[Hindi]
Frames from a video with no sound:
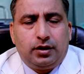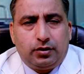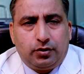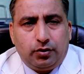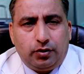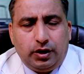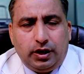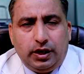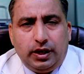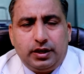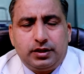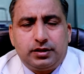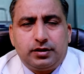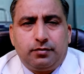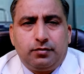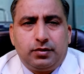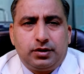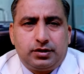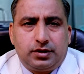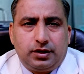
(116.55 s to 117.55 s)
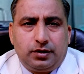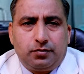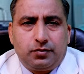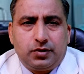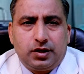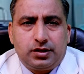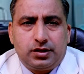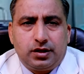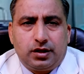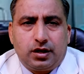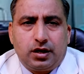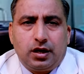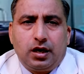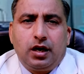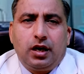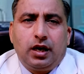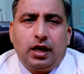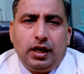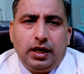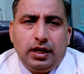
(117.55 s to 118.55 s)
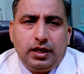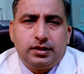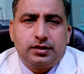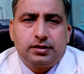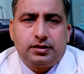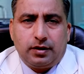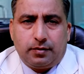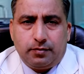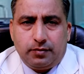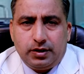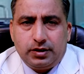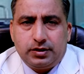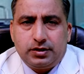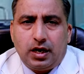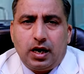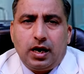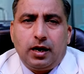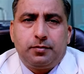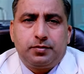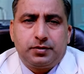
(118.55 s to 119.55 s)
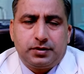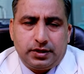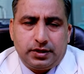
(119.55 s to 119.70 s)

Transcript: तो एक चम्मच सेब का सिरका एक चम्मच आप